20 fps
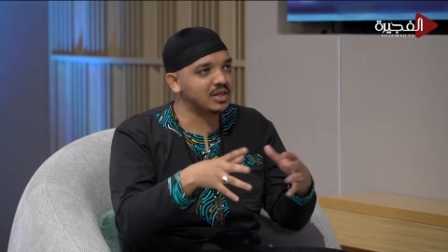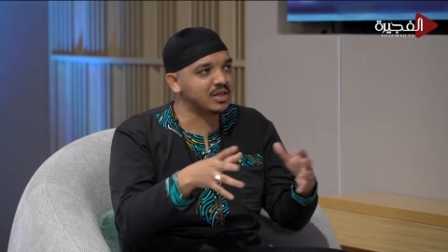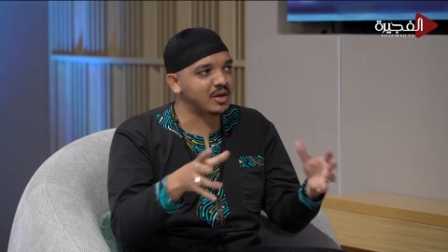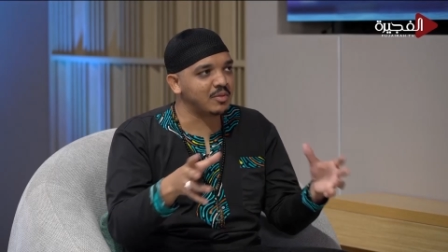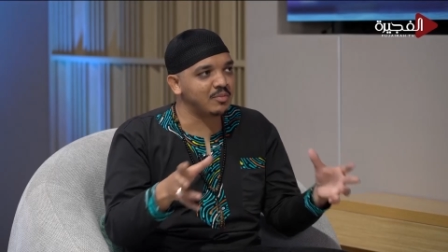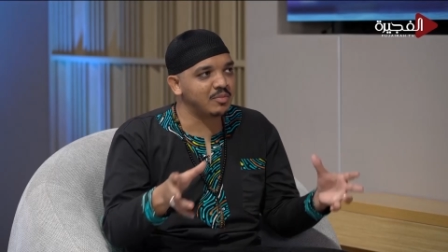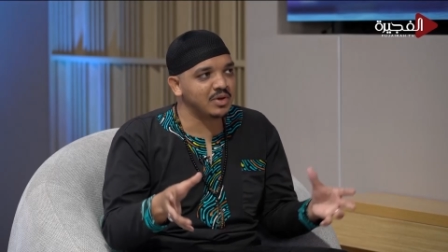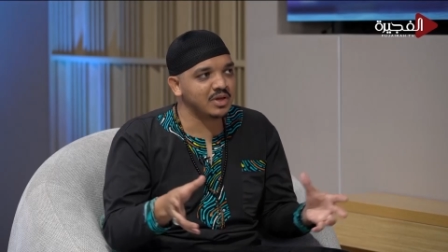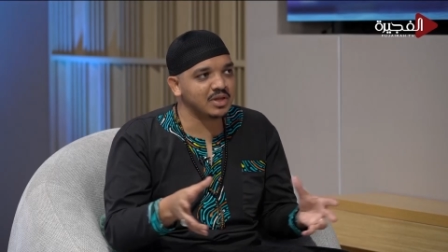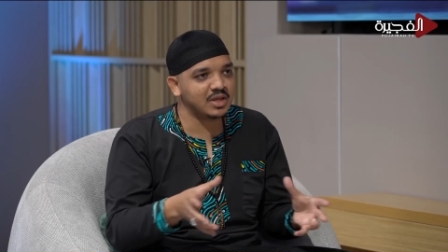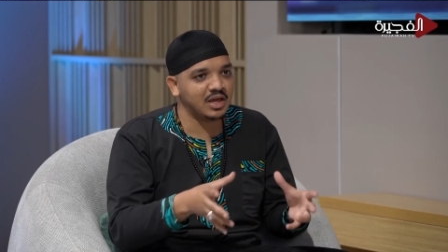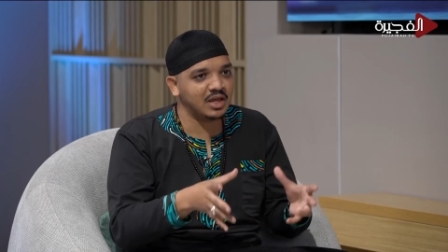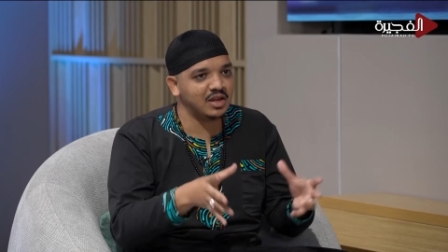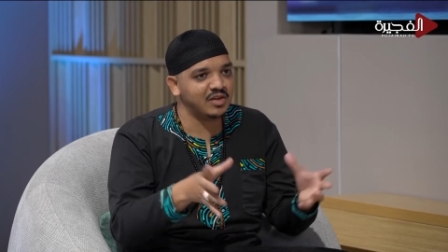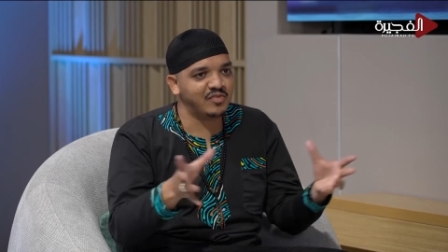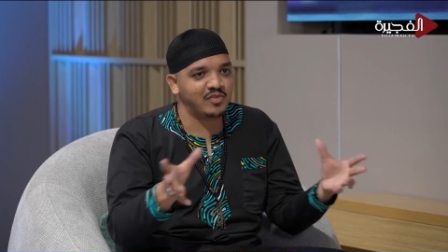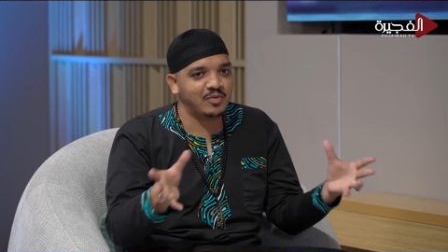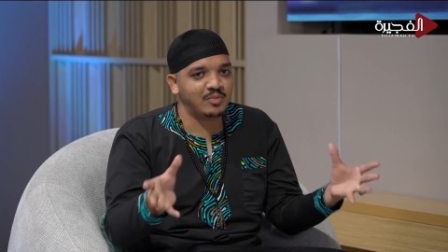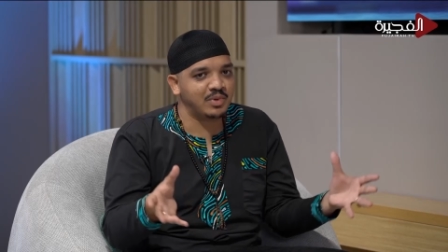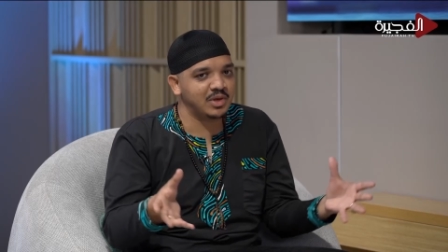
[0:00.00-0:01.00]
تربيت
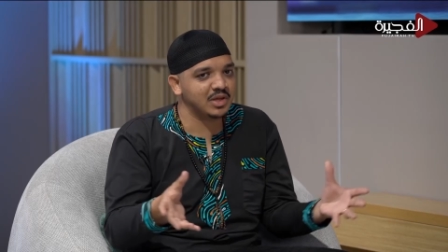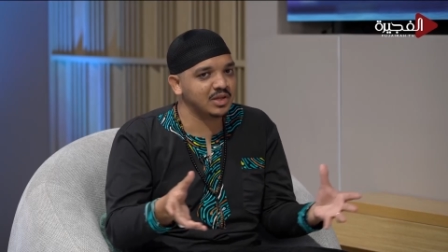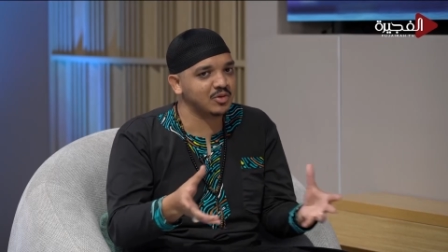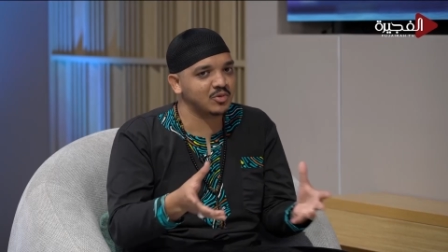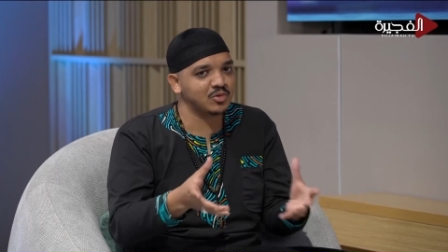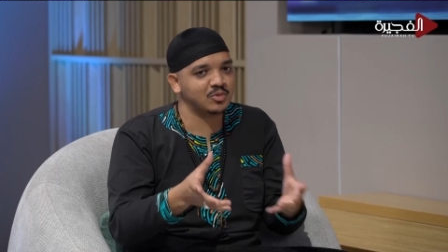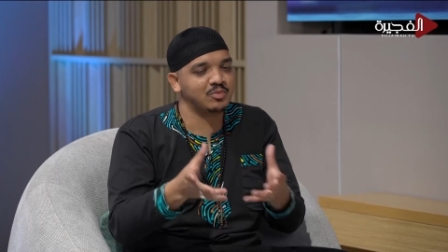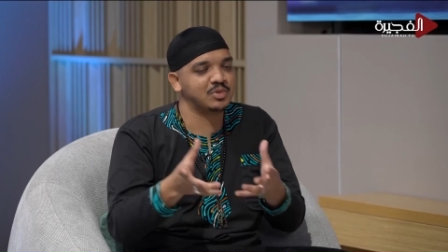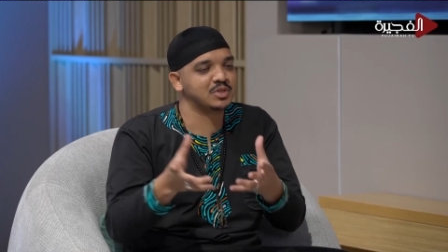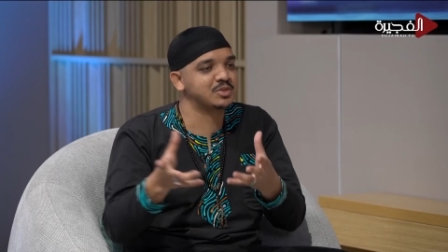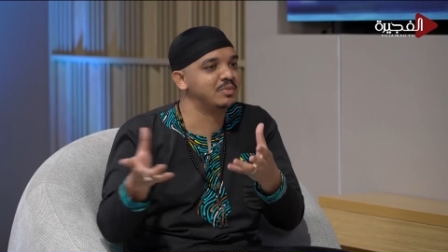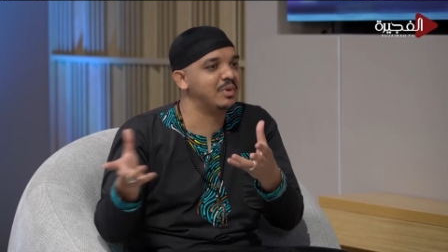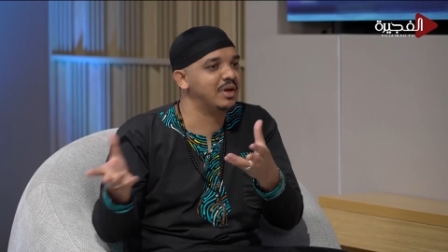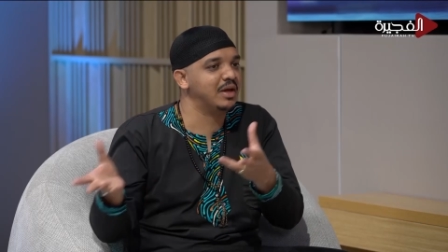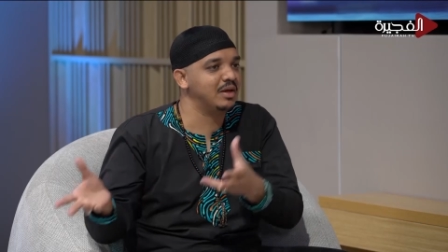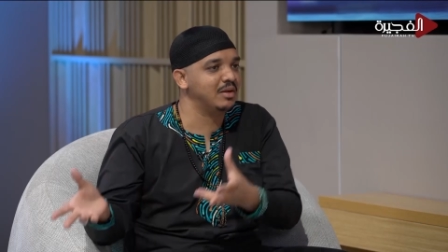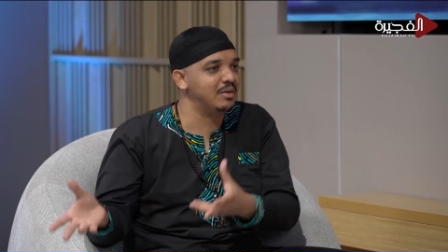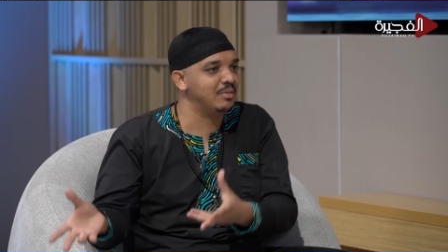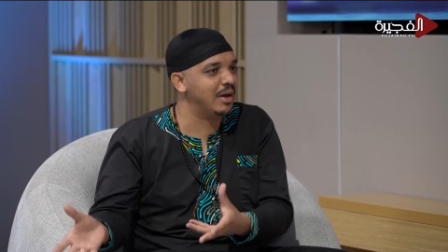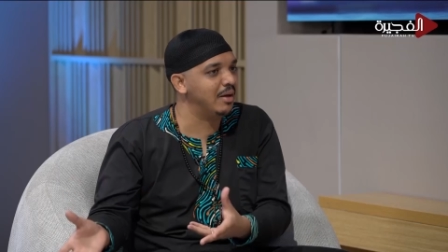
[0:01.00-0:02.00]
يعني في البيت كنت
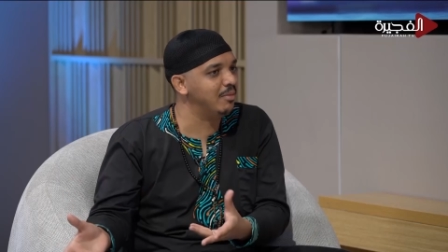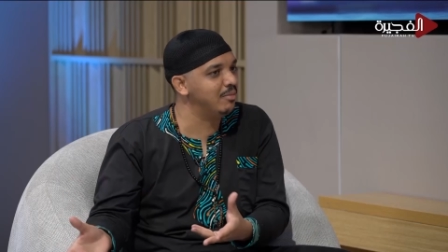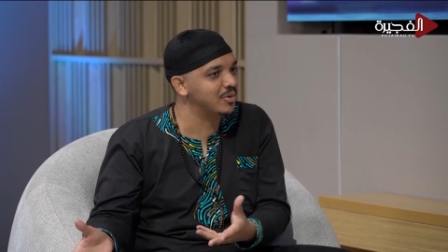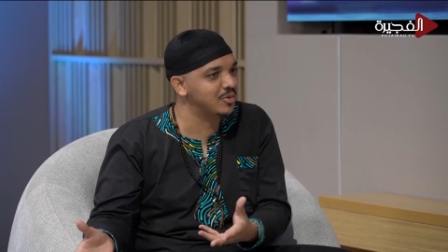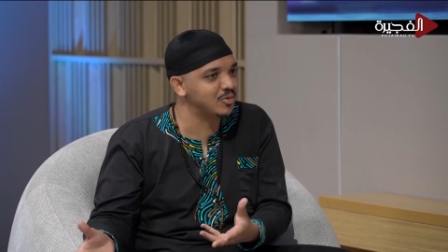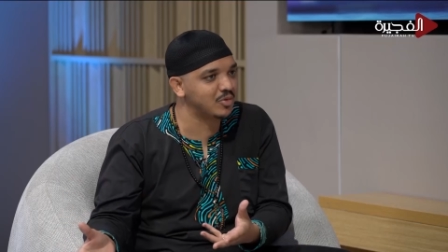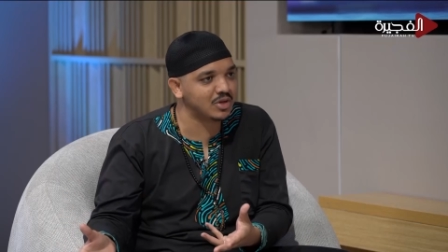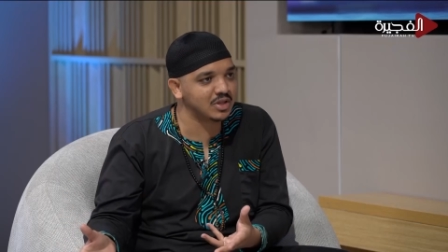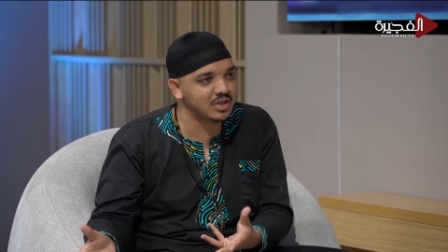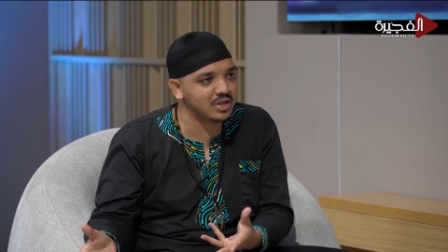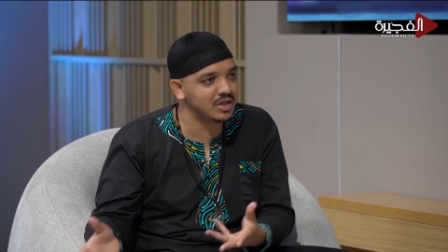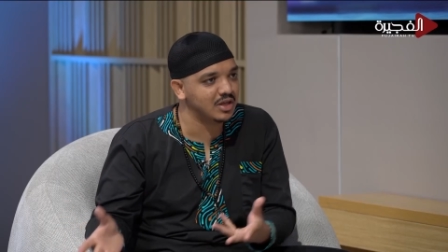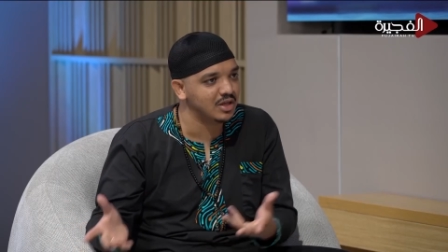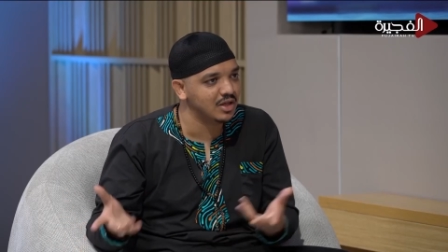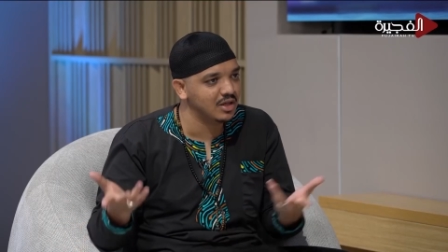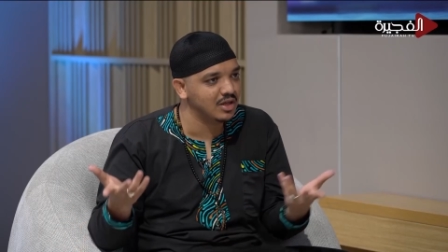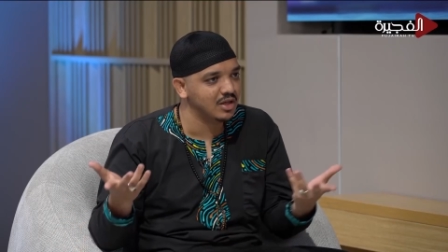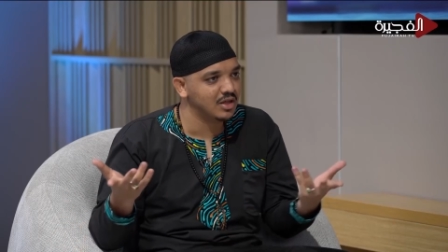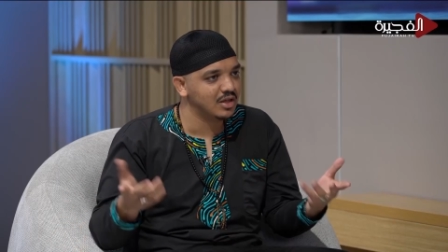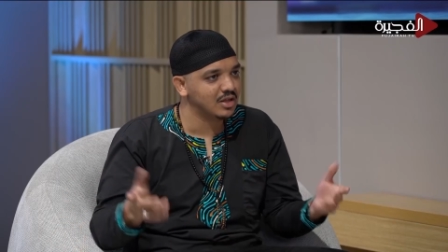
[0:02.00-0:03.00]
بسمع لمحمد وردي
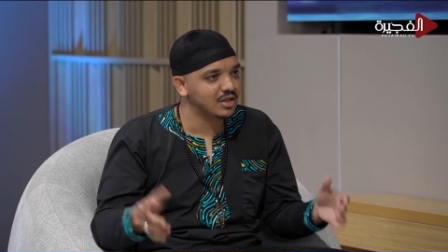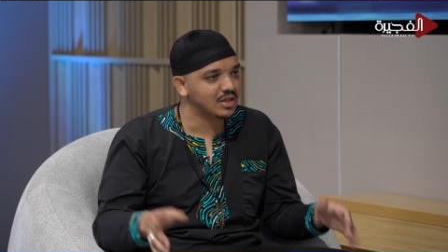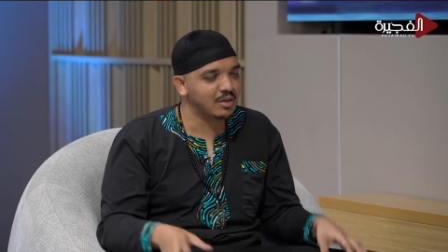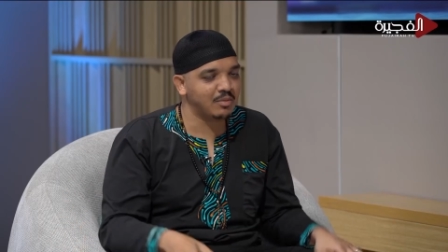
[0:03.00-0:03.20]
مم.